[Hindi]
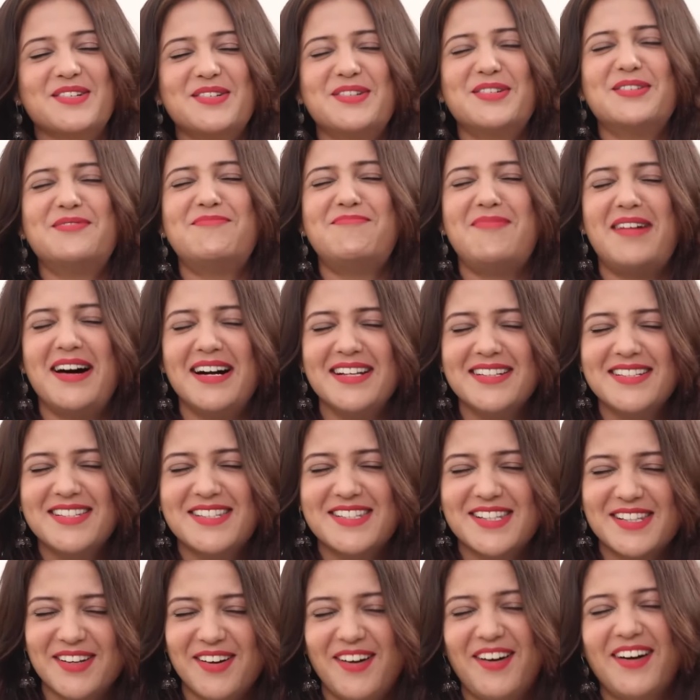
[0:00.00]
टू
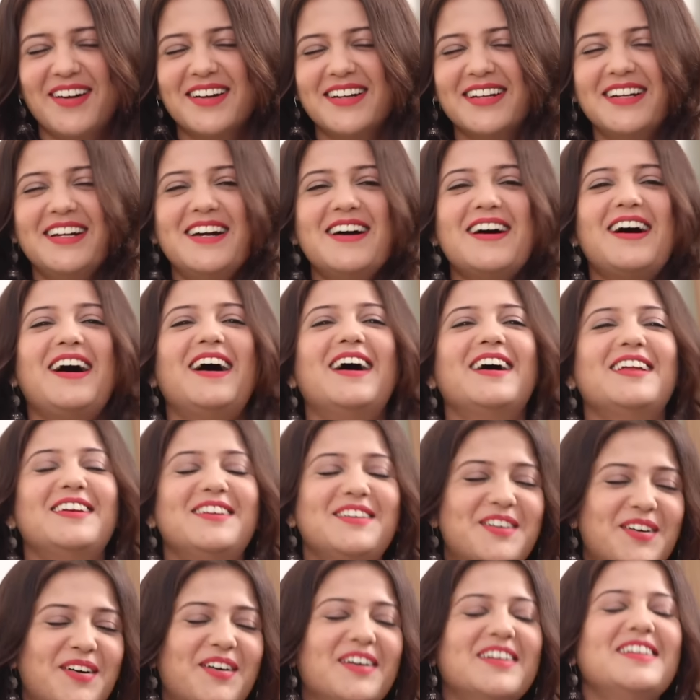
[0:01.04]
मंथ्स लॉन्ग
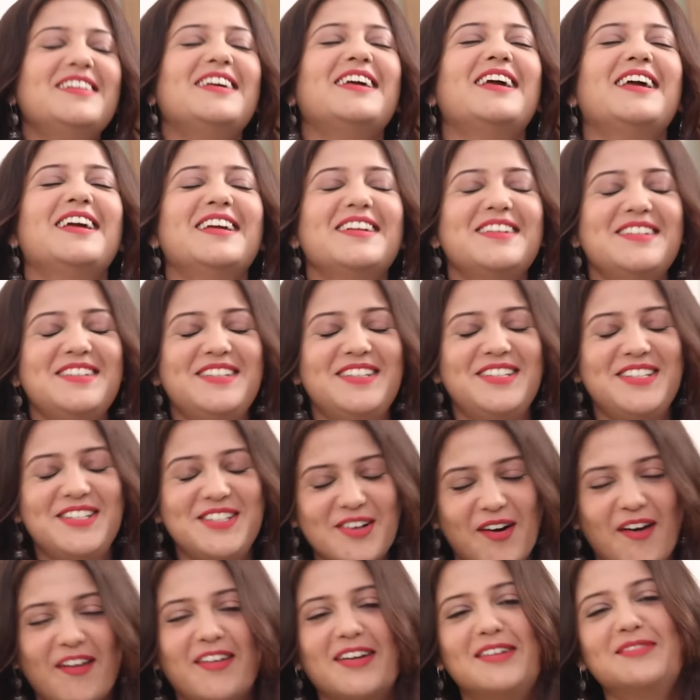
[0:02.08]
अलोन इन
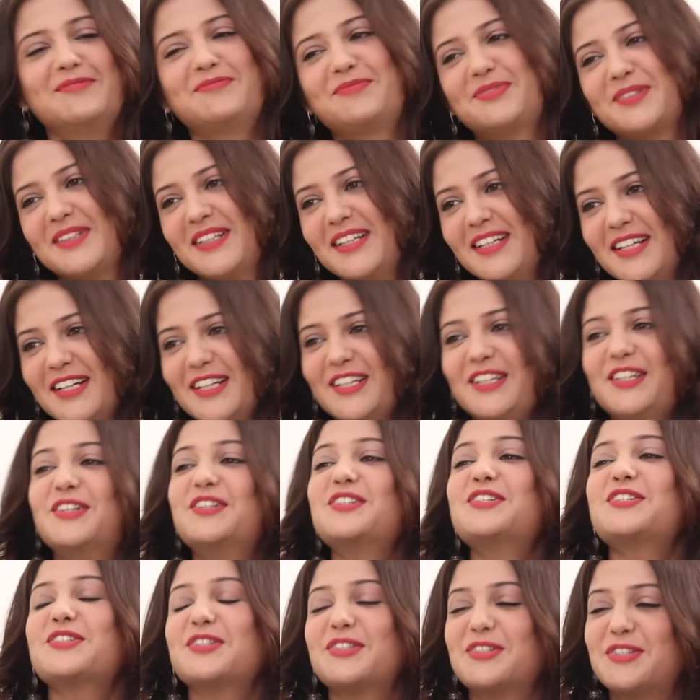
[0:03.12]
यूरोप
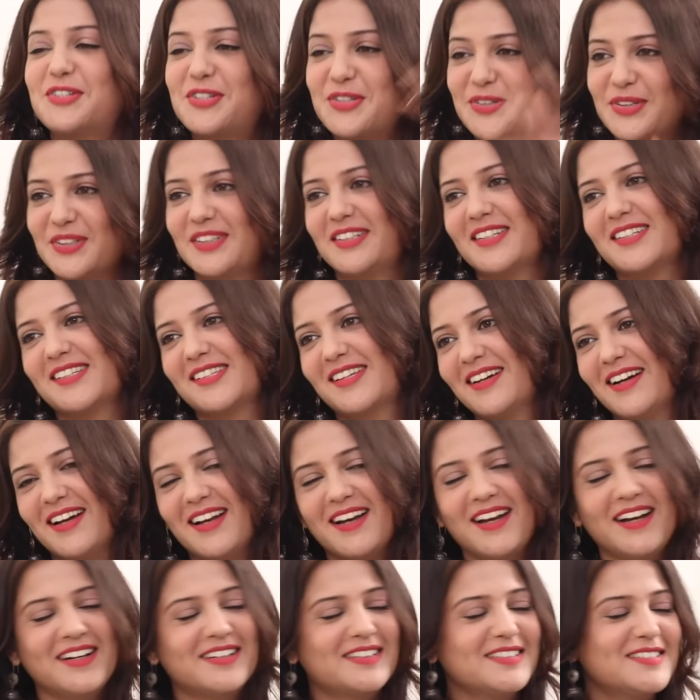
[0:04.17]
यू शुड डू दिस
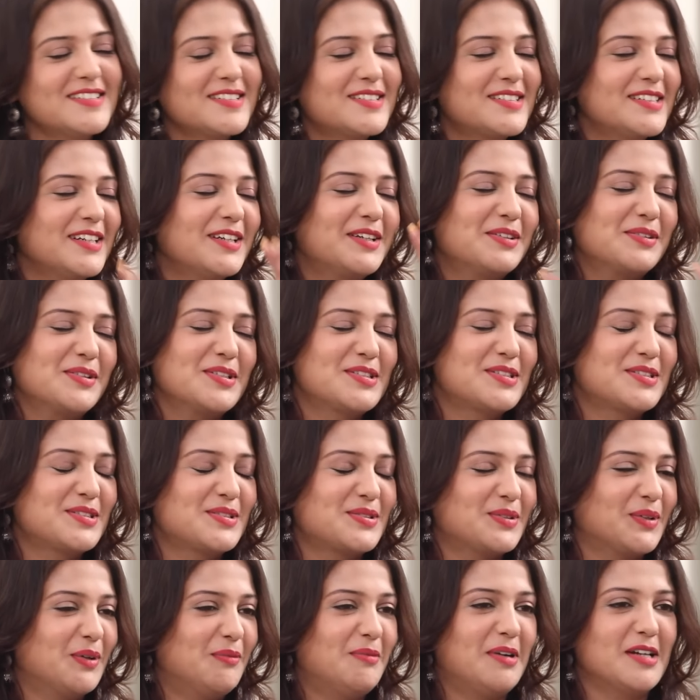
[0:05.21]
गर्ल इट इज इट वाज
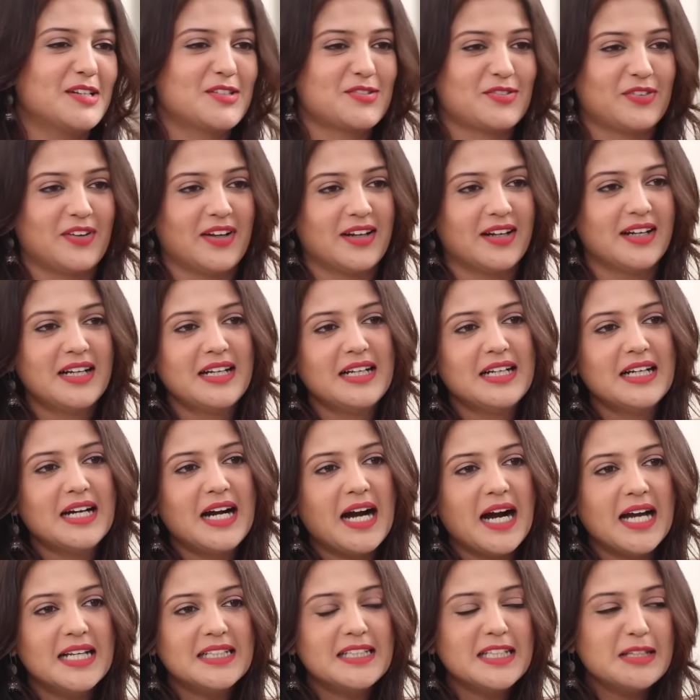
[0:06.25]
सो मच फन
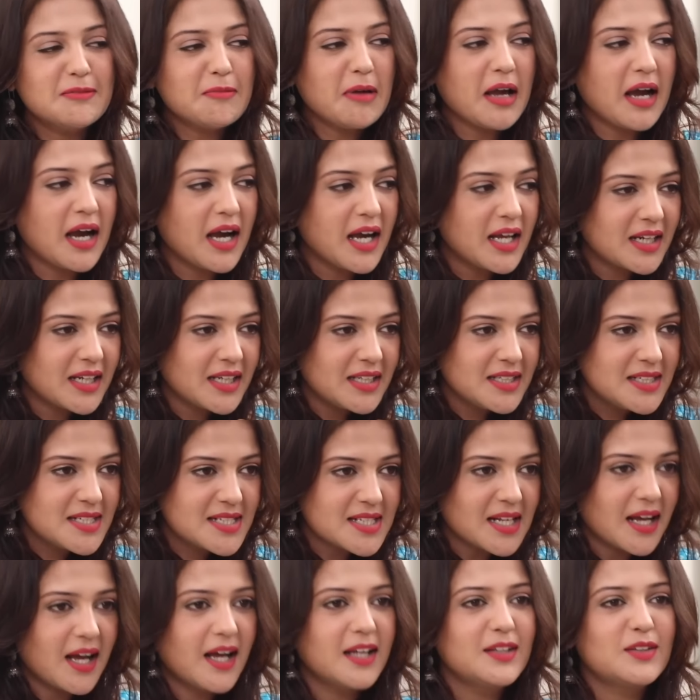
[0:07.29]
आई थिंक मैं हर
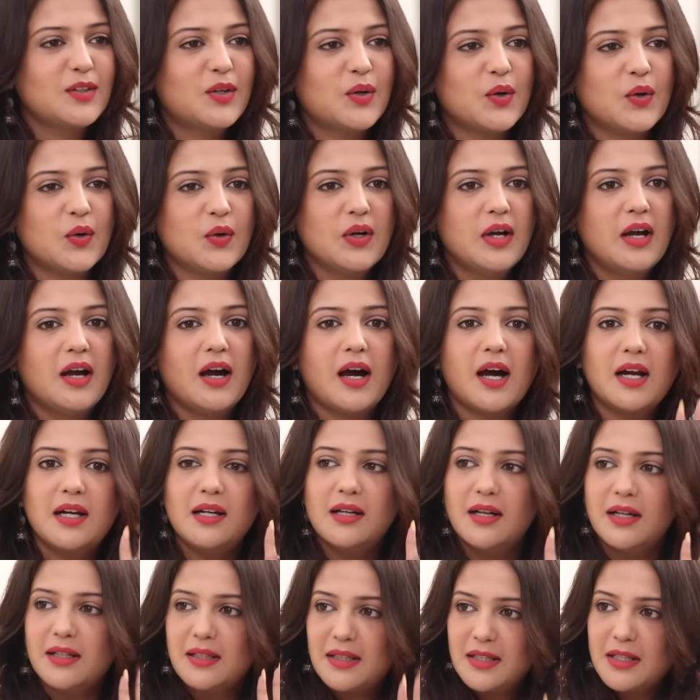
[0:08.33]
इंसान को हर
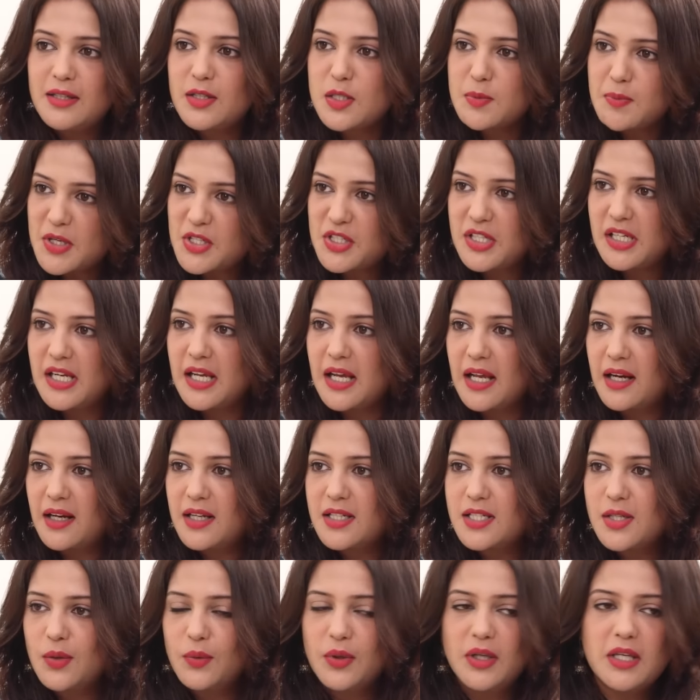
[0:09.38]
लड़की को स्पेशली कहना
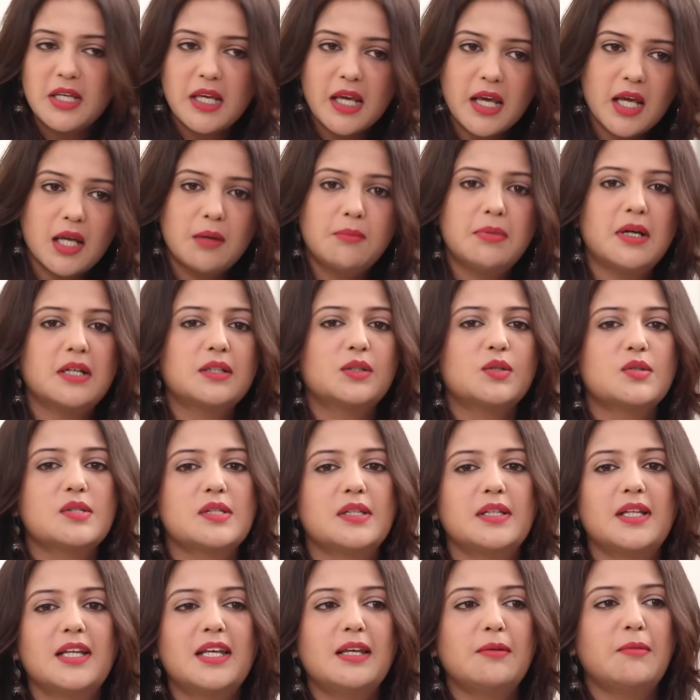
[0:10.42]
चाहूंगी कि एक बार तो
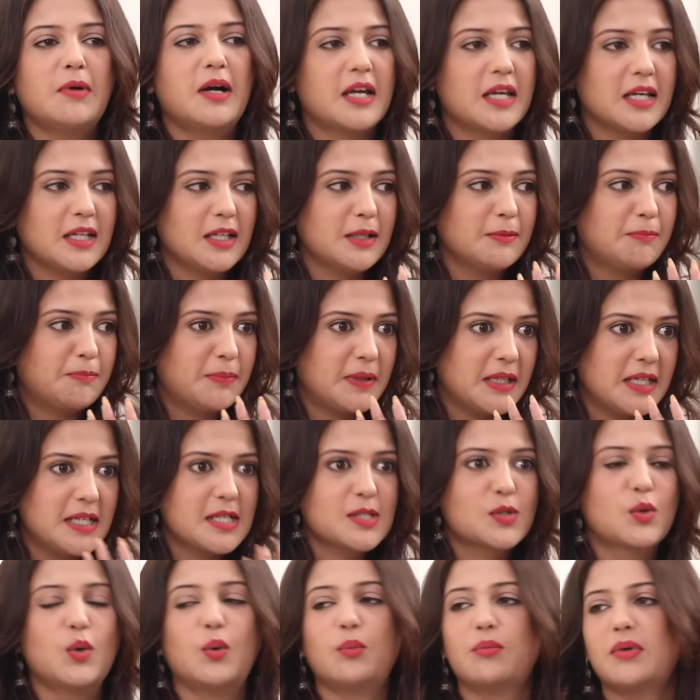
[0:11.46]
जिंदगी में अकेले
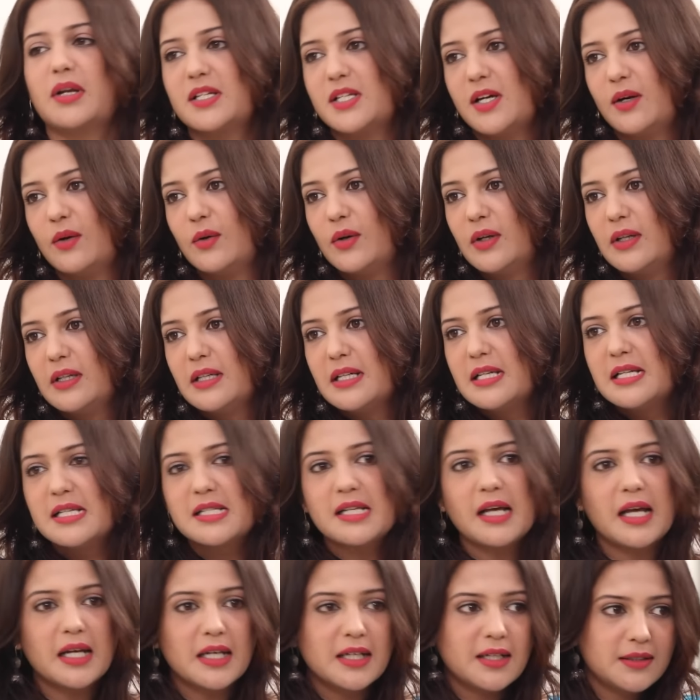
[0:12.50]
प्लीज घूमने जाओ
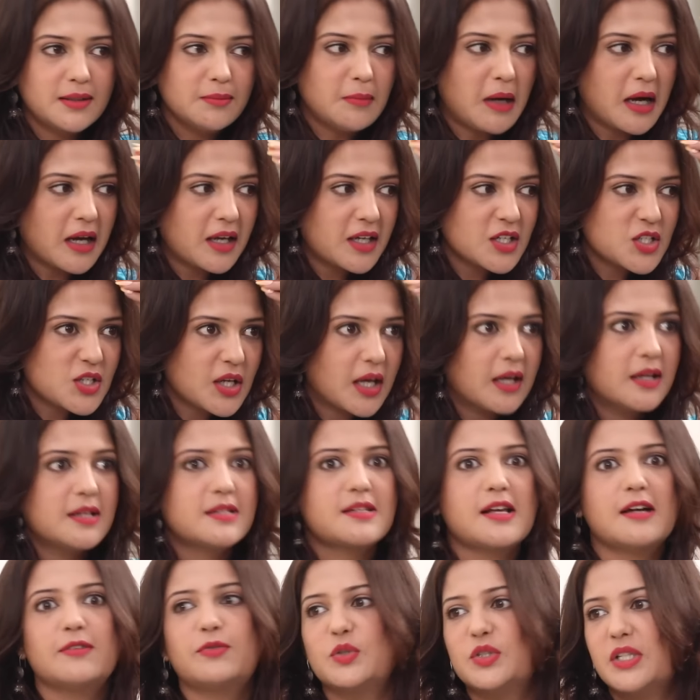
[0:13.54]
सारे ना दिमाग के जाले
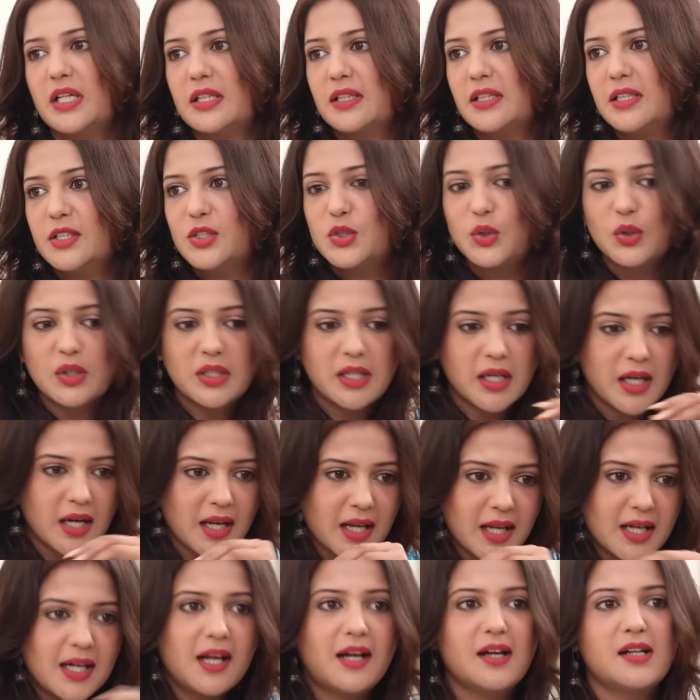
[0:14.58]
साफ हो जाते हैं जो डर
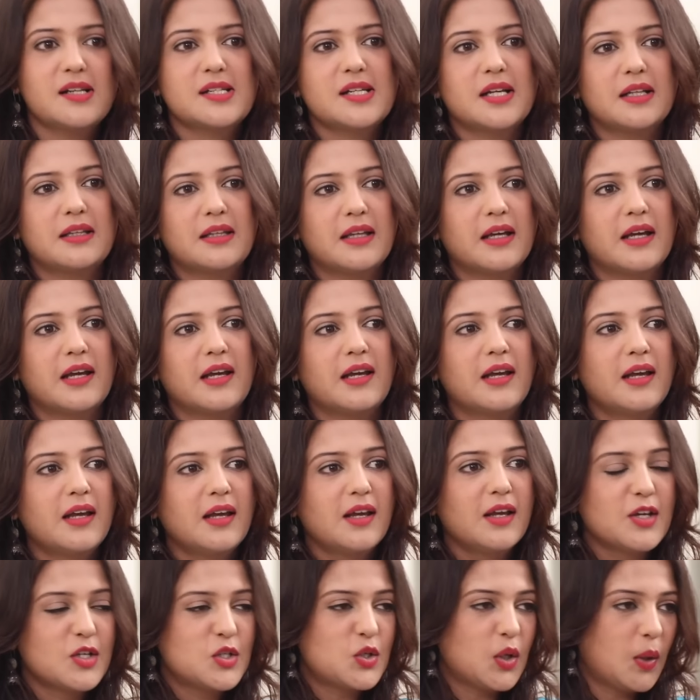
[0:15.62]
है निकल जाता है
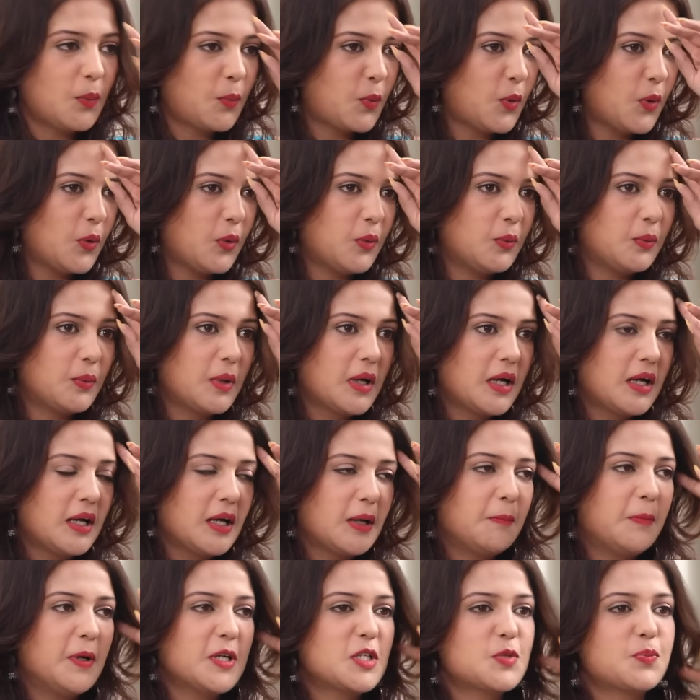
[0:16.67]
जो हमको
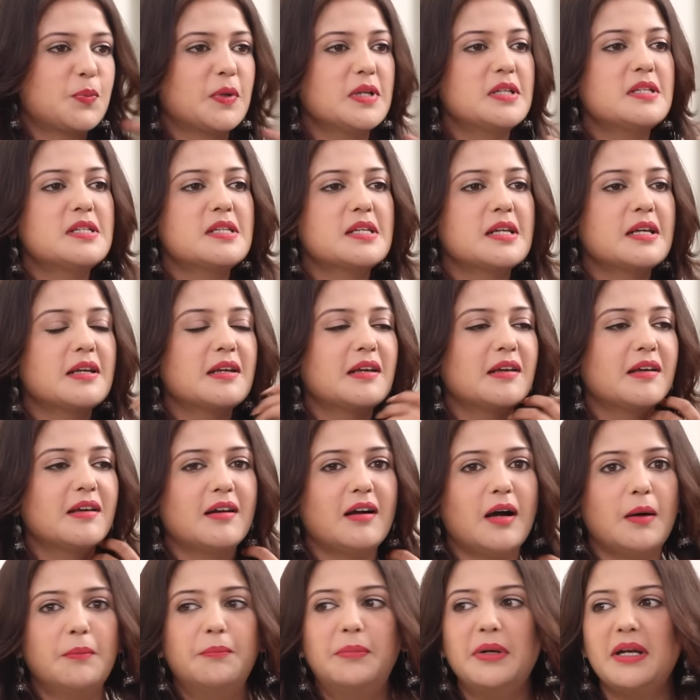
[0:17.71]
बचपन से
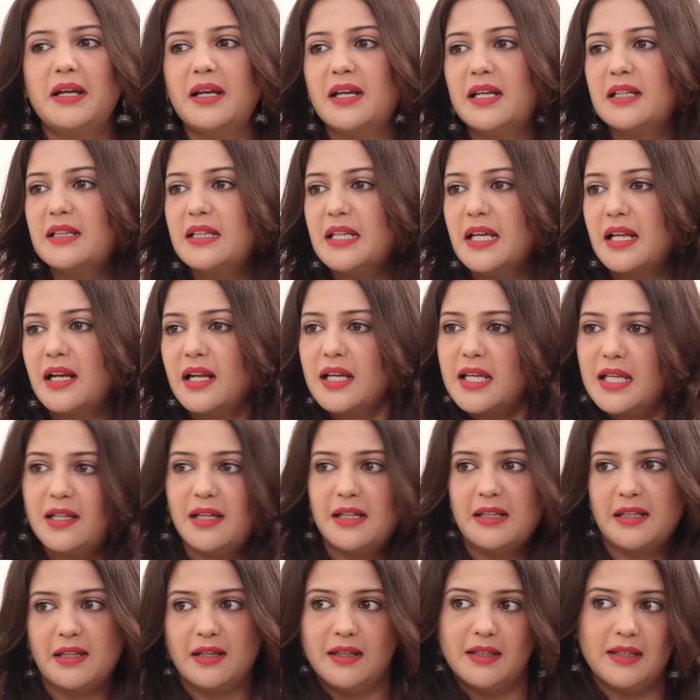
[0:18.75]
अपब्रिंगिंग दिया ना कि
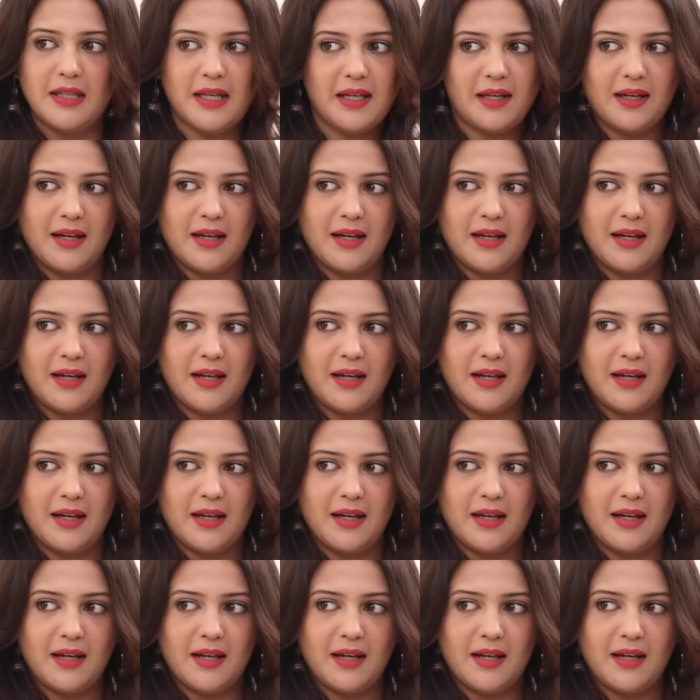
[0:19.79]
लड़कियां ये